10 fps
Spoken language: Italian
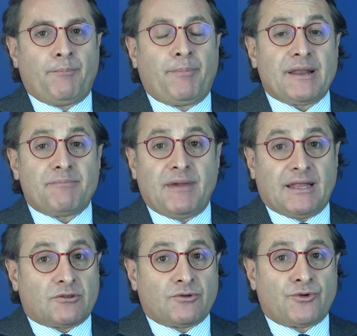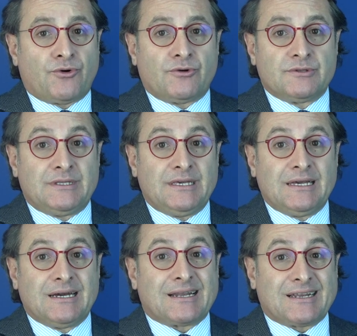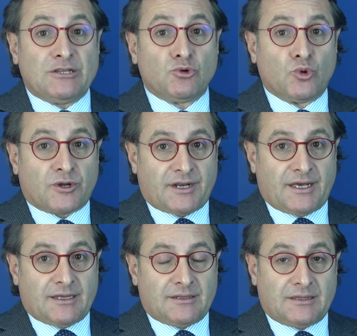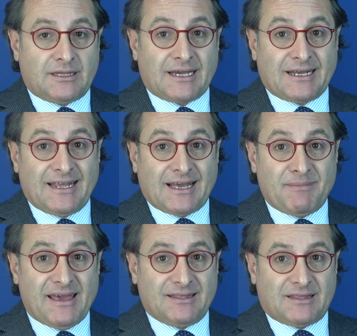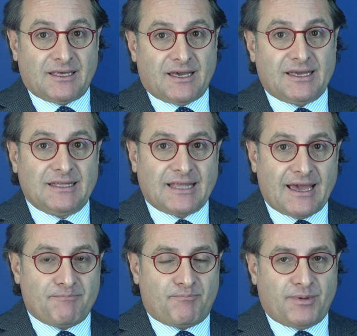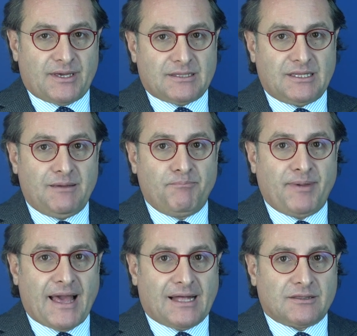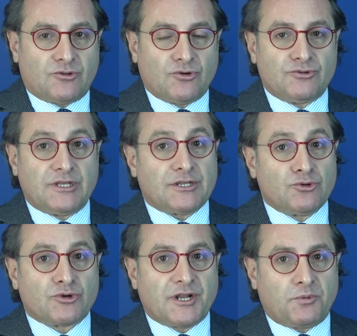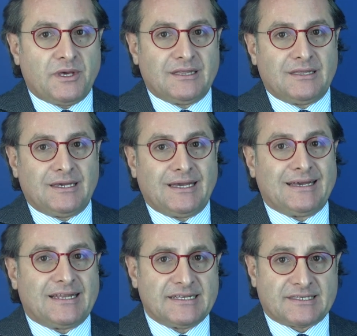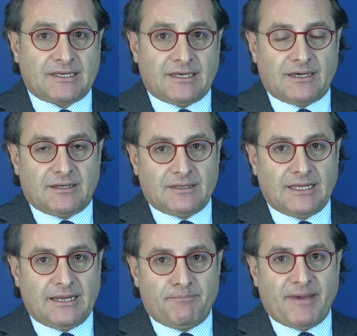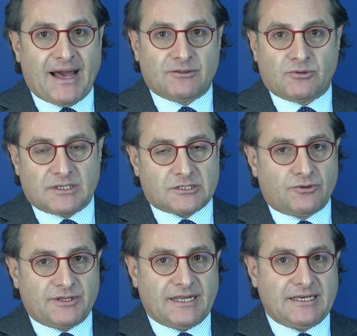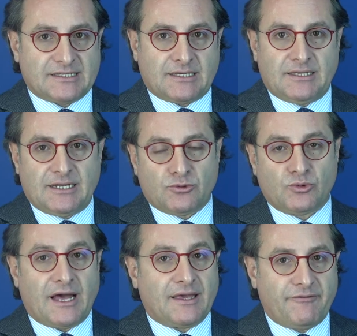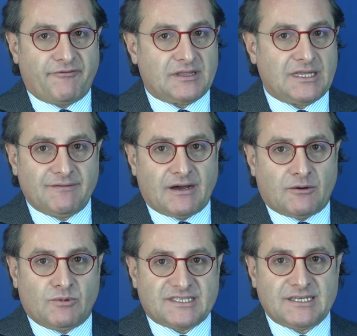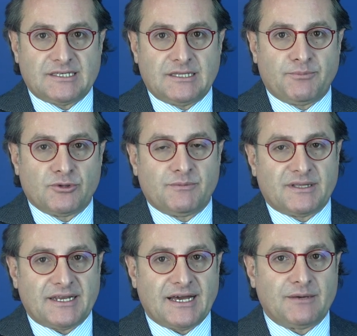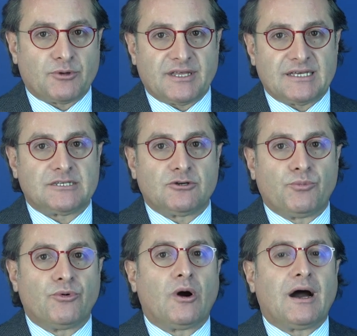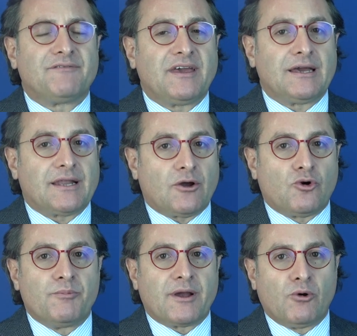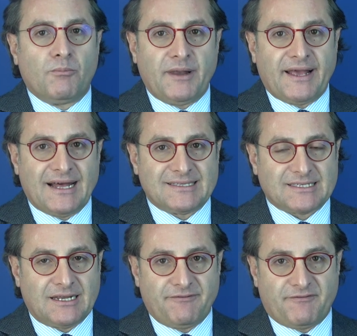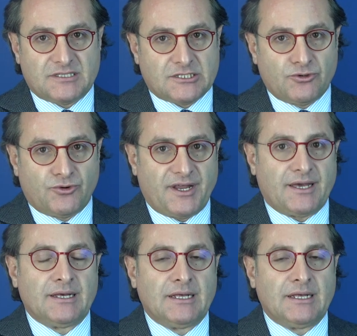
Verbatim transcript: permettono di ridurre tecnicamente i tempi di impianto, di ridurre quindi i rischi dell'impianto, che sono dei rischi di natura infettiva, qualsiasi tipo di materiale protesico può avere come complicanza l'infezione